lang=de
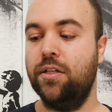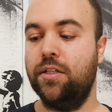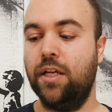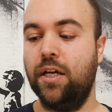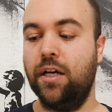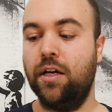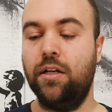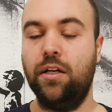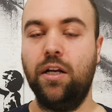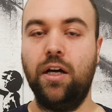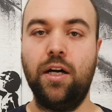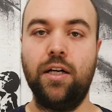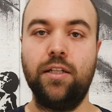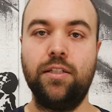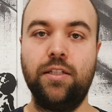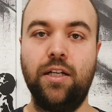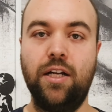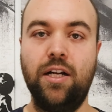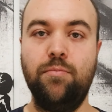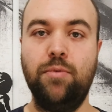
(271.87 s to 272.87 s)
Der
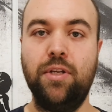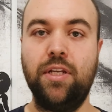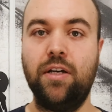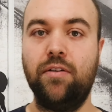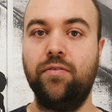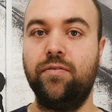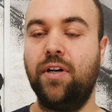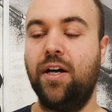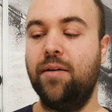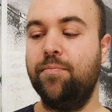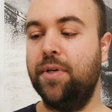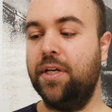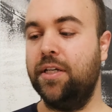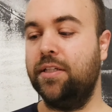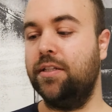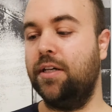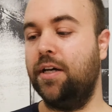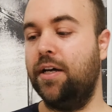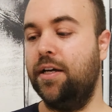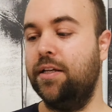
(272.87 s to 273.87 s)
Nachteil mit der
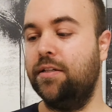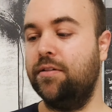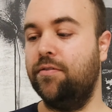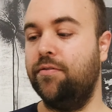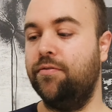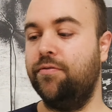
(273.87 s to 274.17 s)
Farbechtheit